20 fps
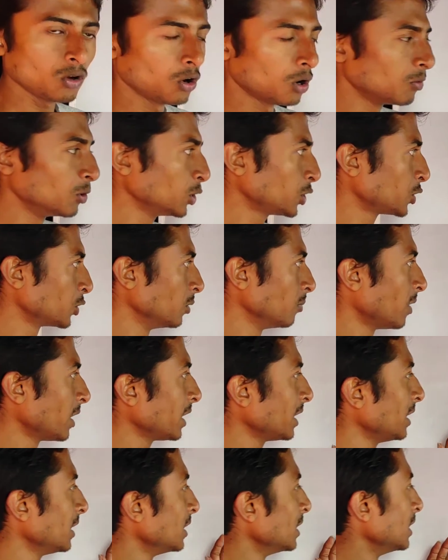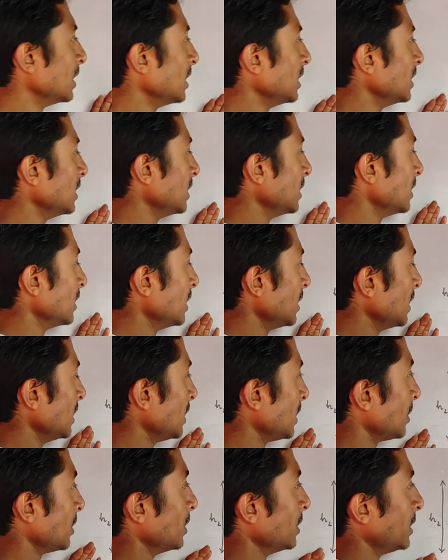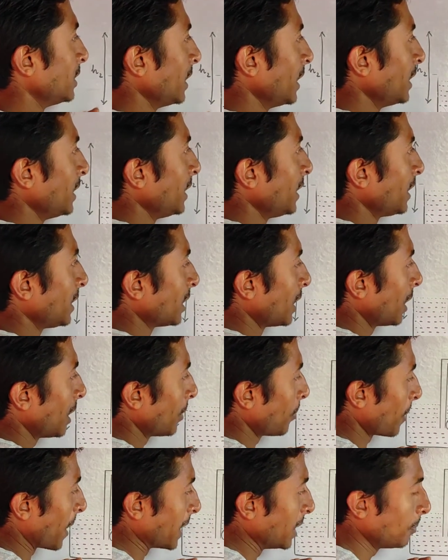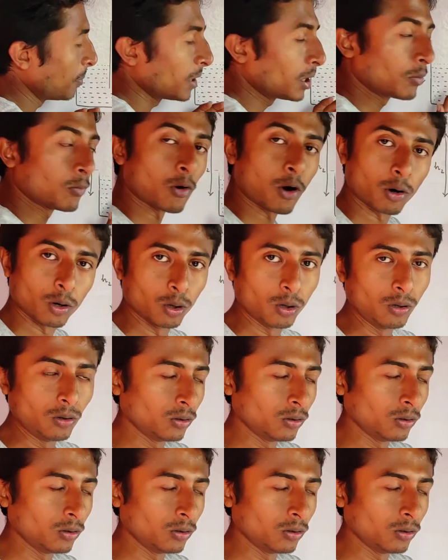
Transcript: অবশ্যই মানে যে দিকটা পাইপের বড়